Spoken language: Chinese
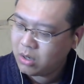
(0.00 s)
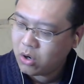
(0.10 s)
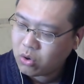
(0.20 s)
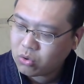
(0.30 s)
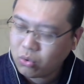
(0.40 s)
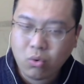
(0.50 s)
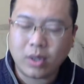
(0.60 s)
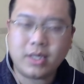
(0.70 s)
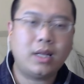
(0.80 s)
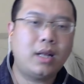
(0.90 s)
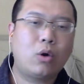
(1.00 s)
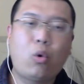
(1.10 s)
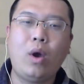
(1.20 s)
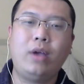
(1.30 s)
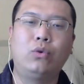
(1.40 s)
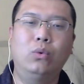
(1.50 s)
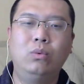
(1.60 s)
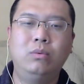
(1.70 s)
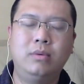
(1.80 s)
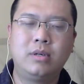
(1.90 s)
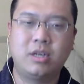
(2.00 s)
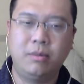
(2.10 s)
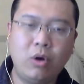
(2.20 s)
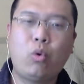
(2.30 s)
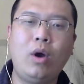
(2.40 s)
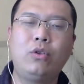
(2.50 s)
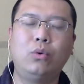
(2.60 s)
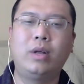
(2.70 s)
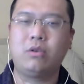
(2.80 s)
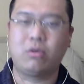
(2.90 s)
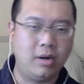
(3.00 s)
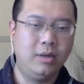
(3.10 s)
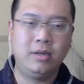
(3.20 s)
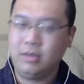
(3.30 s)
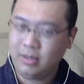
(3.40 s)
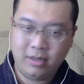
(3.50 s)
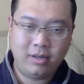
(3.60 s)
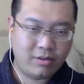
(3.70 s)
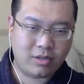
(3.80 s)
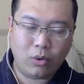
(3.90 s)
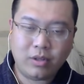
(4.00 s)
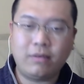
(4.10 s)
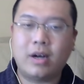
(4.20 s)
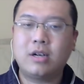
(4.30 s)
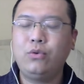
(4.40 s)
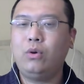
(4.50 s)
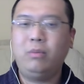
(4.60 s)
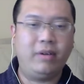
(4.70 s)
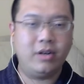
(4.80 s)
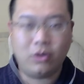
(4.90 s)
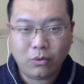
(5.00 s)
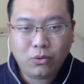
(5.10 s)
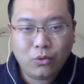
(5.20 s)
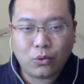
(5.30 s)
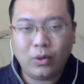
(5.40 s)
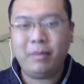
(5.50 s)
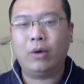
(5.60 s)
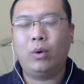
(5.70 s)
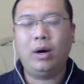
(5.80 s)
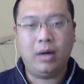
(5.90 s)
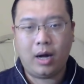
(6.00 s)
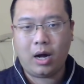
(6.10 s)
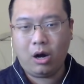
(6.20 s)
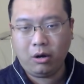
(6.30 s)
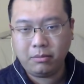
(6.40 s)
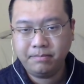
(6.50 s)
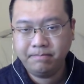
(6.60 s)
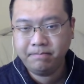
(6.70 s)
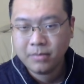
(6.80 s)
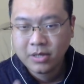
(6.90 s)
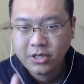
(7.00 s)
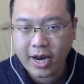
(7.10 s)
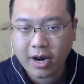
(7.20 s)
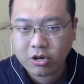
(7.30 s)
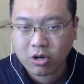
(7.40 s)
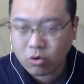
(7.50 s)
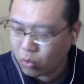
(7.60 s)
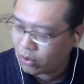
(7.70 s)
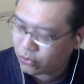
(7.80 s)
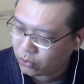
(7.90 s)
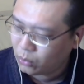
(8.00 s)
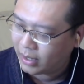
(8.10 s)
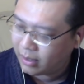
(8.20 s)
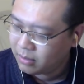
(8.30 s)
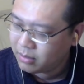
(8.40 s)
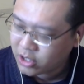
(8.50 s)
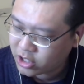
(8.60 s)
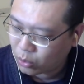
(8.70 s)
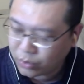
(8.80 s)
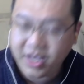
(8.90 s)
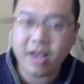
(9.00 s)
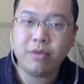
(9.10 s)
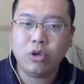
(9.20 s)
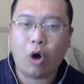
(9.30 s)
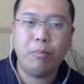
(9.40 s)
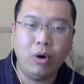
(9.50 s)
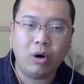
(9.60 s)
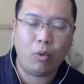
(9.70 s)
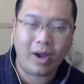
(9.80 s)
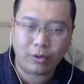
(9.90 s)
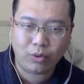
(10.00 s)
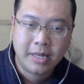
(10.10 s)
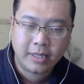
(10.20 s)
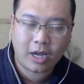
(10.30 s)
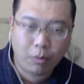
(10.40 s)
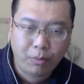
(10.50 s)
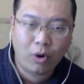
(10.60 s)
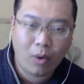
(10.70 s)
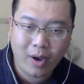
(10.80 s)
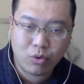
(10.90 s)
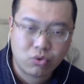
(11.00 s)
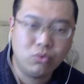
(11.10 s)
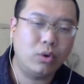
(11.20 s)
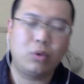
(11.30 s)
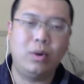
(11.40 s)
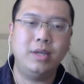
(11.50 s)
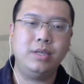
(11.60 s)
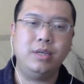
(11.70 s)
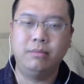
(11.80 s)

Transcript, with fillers: 如果加拿大快送，什么叫快送呢？就是走个司法程序，孟晚舟送给美国。好，这个事儿如果送了。首先要破坏，他要破坏与中国的关系，